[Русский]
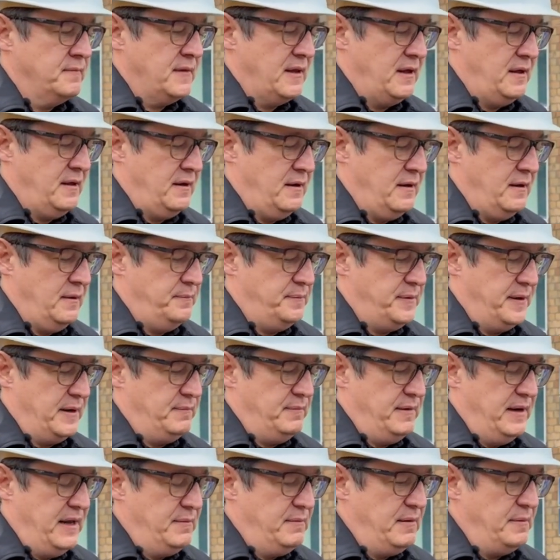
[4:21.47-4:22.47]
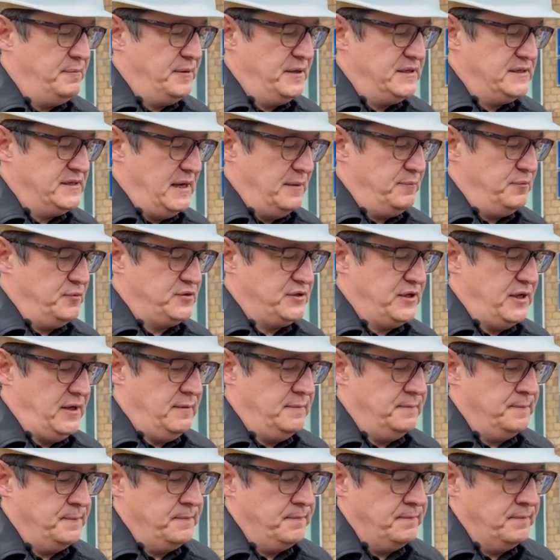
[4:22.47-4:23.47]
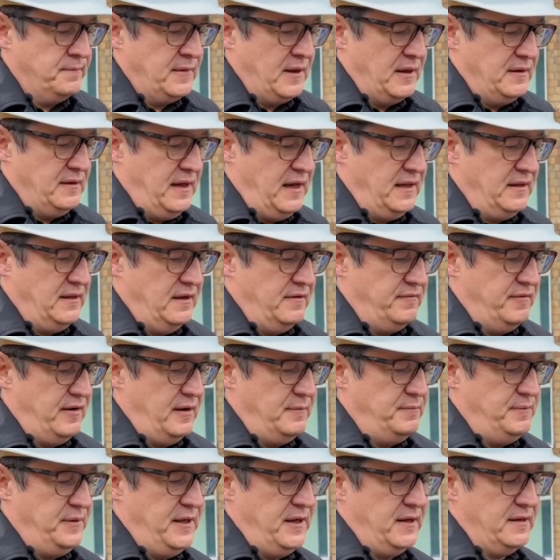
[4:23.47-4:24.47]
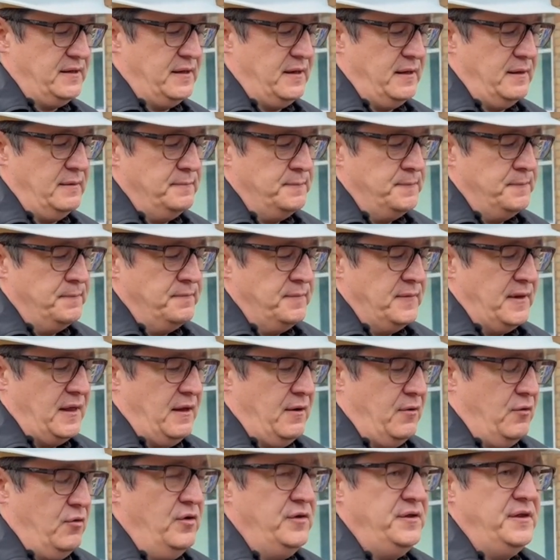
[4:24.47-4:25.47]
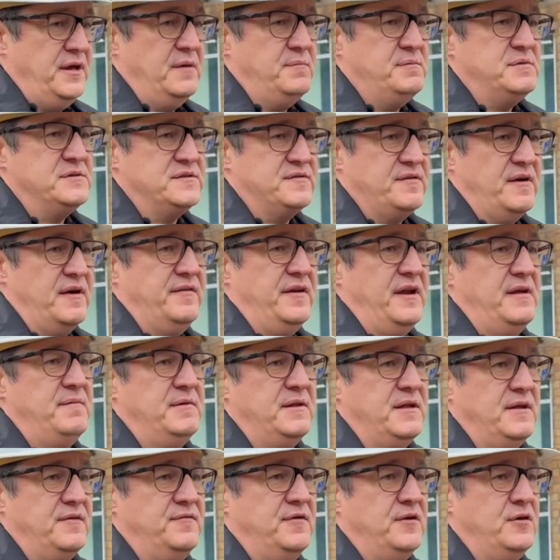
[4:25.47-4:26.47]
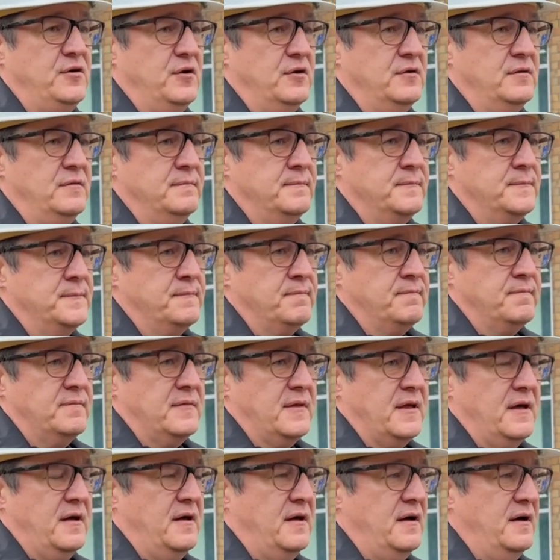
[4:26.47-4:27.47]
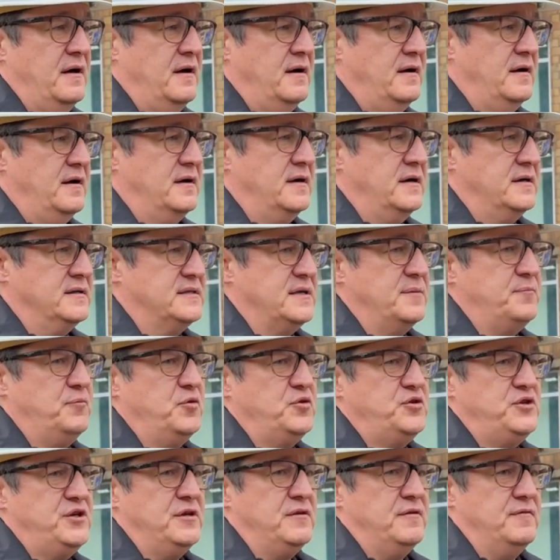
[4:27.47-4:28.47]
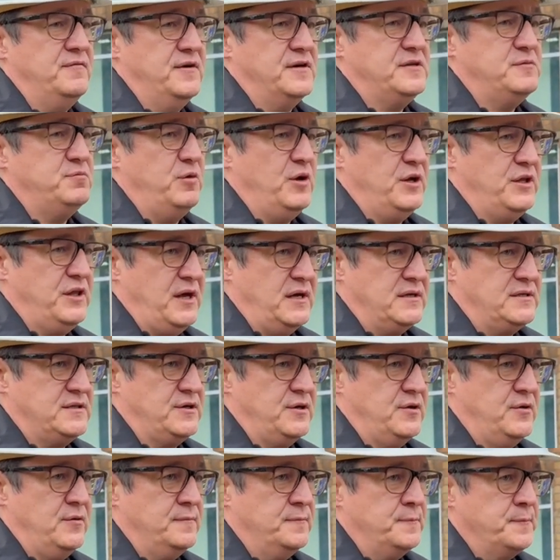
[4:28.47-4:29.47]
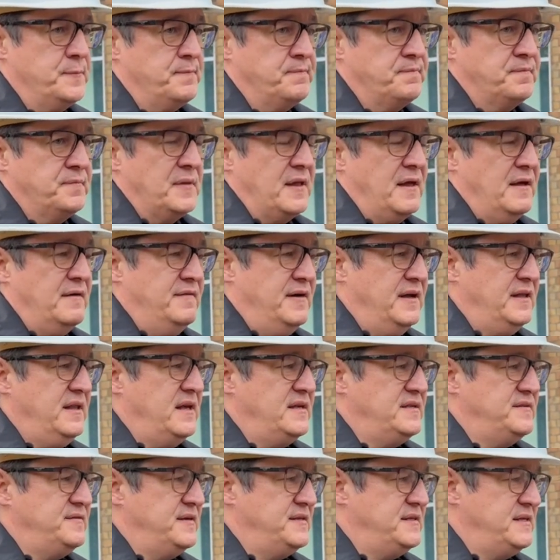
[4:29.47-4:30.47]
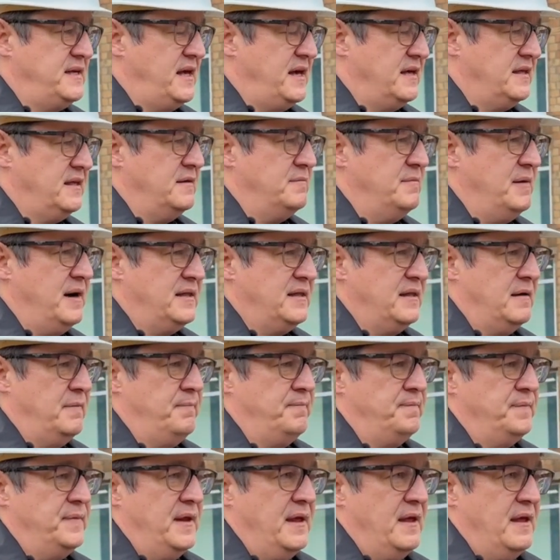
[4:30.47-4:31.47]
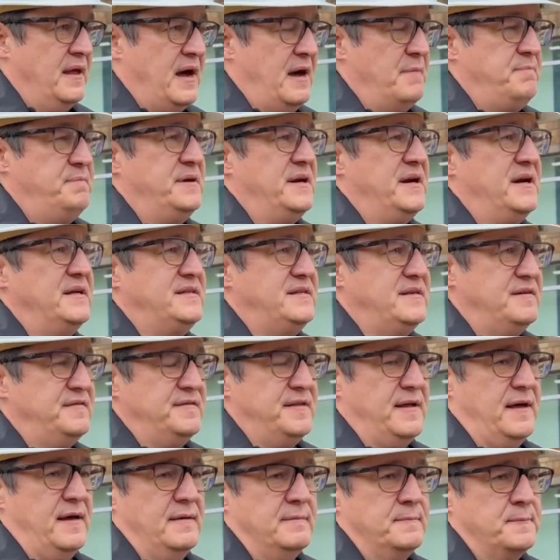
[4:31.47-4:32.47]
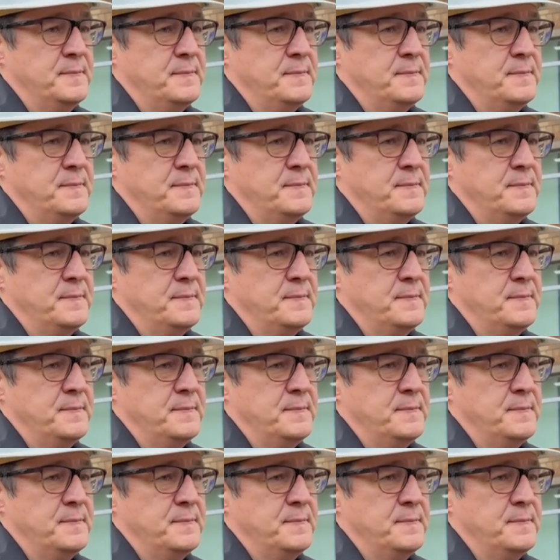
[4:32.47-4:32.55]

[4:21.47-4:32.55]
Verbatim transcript: э, проблема при запуске данного объекта. Э, он не был своевременно введен, э, запущен в эксплуатацию. В этой связи Акиматом оперативно